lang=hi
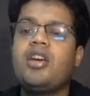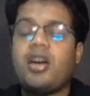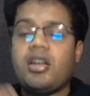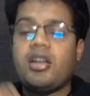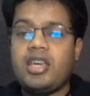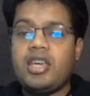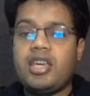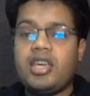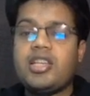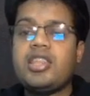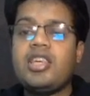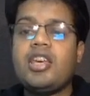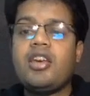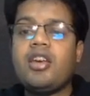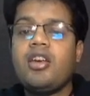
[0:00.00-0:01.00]
देखी
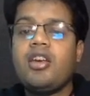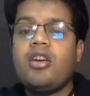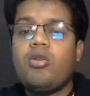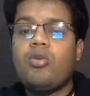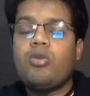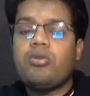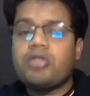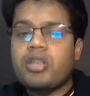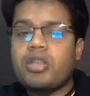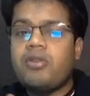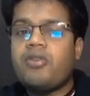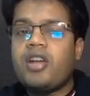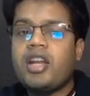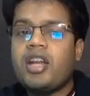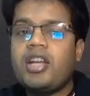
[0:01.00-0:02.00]
जाती है वो सभी
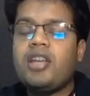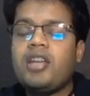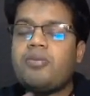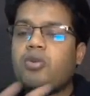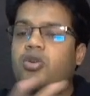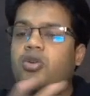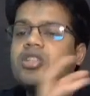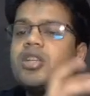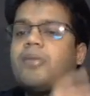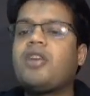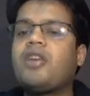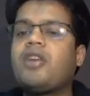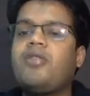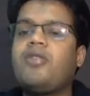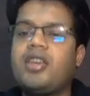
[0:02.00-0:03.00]
वैरायटी प्रोटिस्टा में
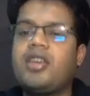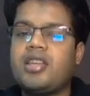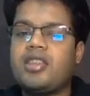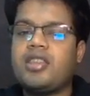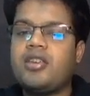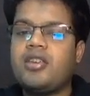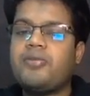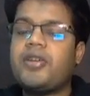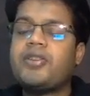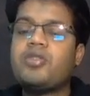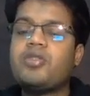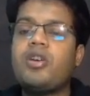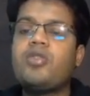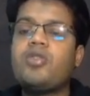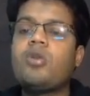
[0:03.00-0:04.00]
कवर की जाती है दैट्स
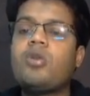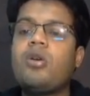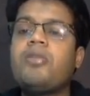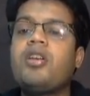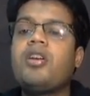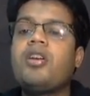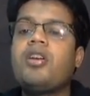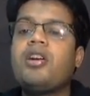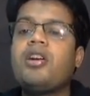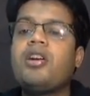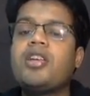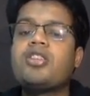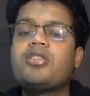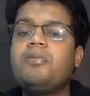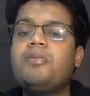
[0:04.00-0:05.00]
वाई इसको हम
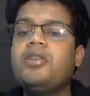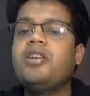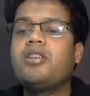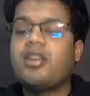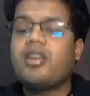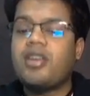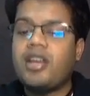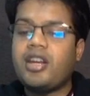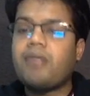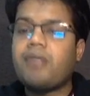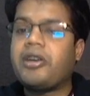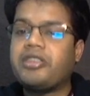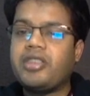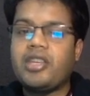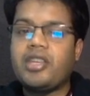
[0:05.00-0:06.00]
डस्टबिन किंगडम
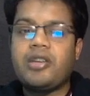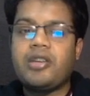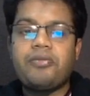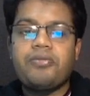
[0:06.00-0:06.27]
मानते हैं